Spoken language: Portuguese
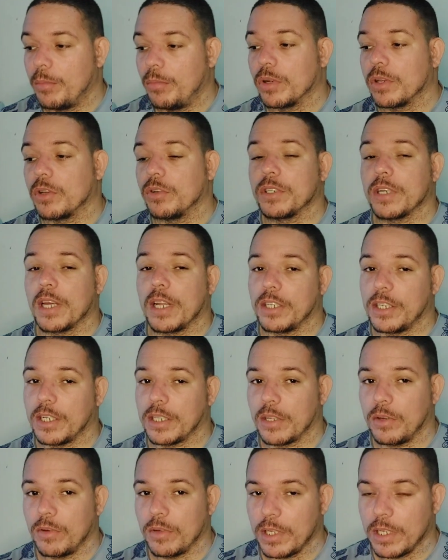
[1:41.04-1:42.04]
Porque os caras já
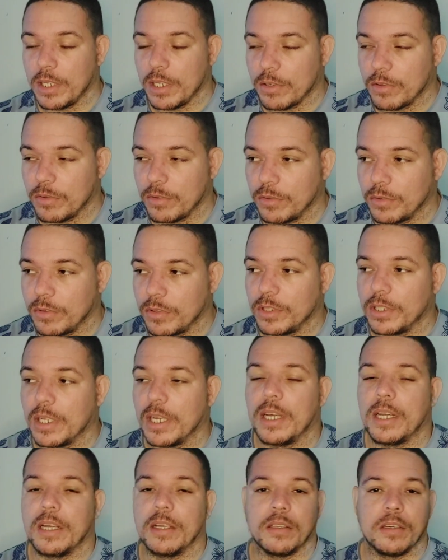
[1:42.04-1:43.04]
estão ricos,
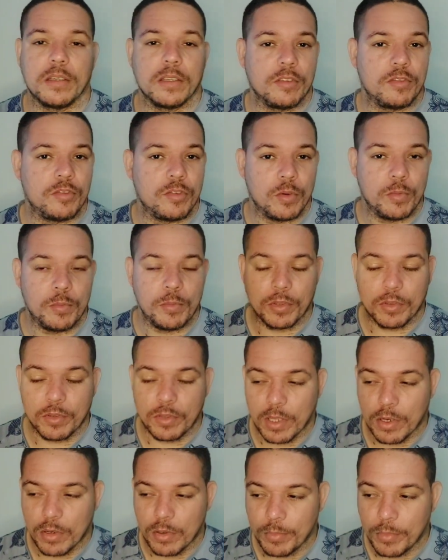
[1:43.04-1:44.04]
já enfiou muito
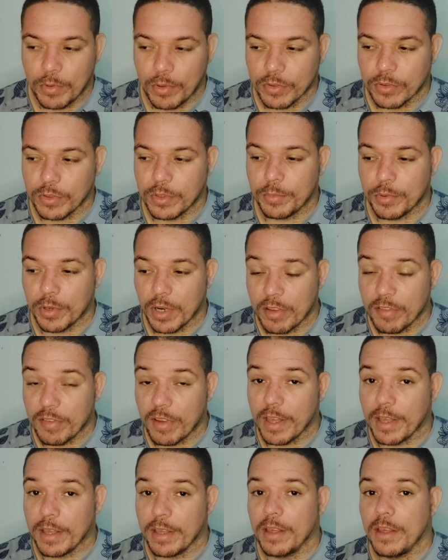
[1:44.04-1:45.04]
dinheiro no bolso e por aí
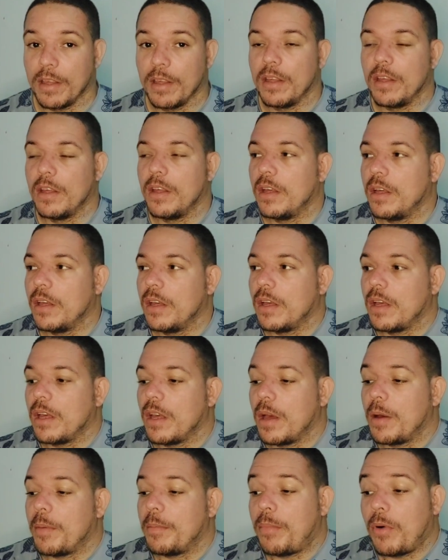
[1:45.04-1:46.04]
vai.
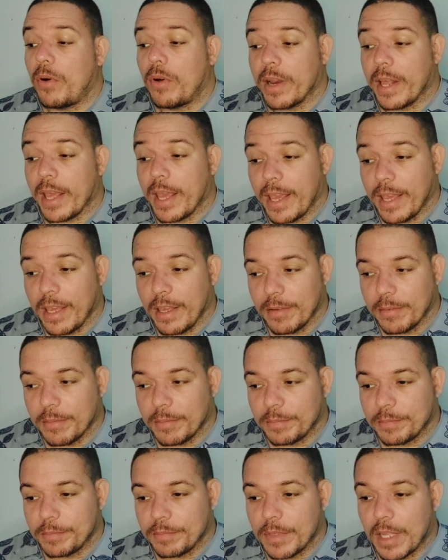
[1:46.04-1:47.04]
Porém,
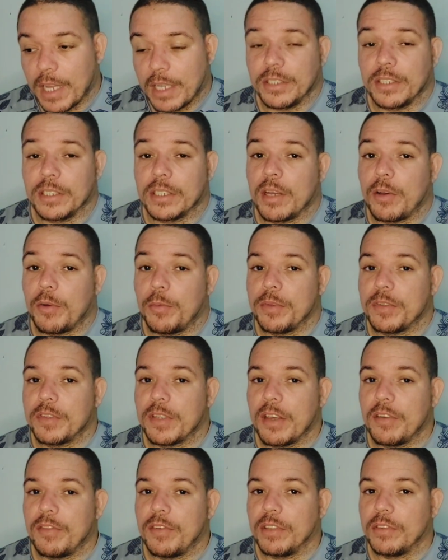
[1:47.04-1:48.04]
a gente está
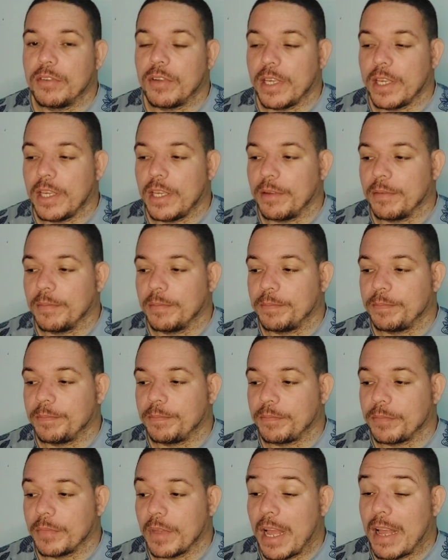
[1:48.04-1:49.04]
observando aí
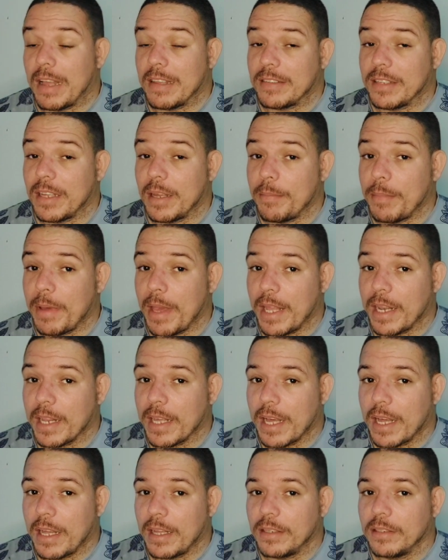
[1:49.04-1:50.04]
a Zé
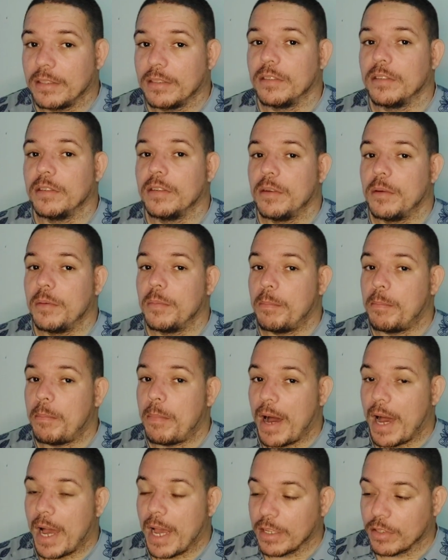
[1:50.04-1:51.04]
América
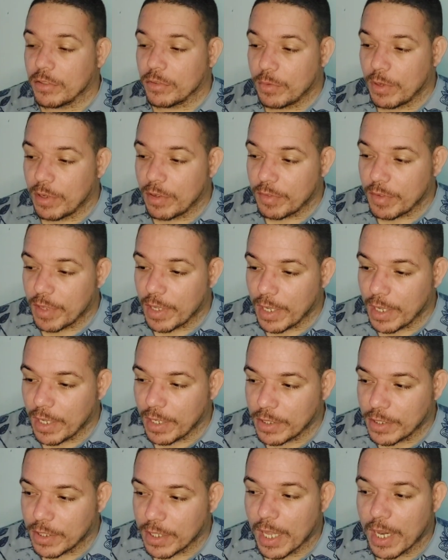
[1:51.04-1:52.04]
mais uma
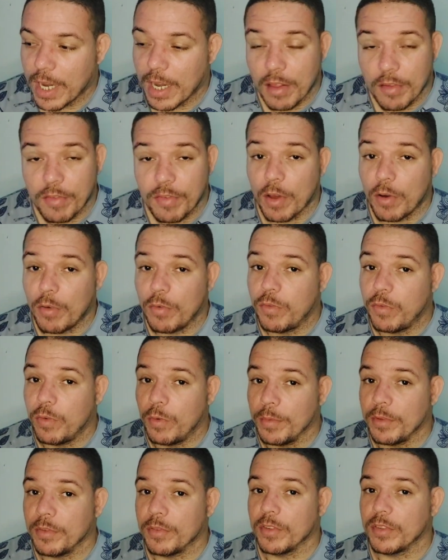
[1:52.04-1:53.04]
vez querendo enfiar o
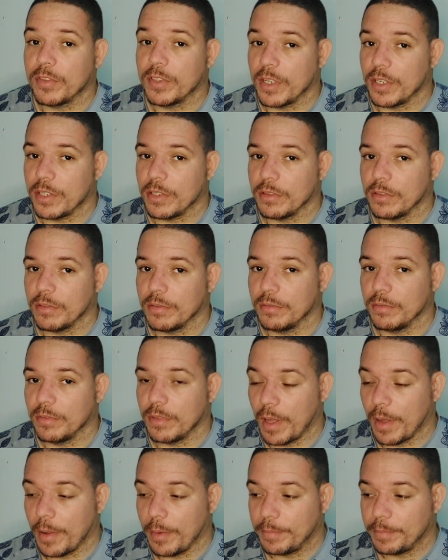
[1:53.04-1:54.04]
fumo em vocês,
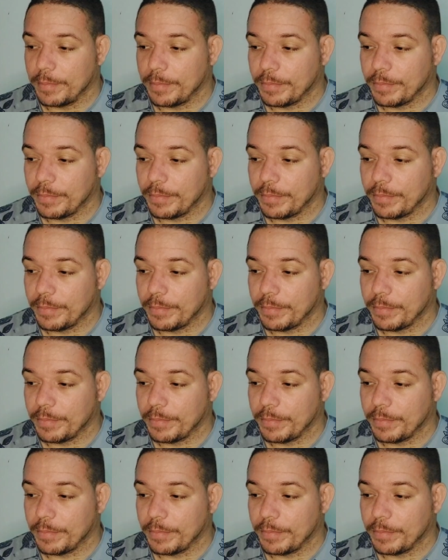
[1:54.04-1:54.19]
né?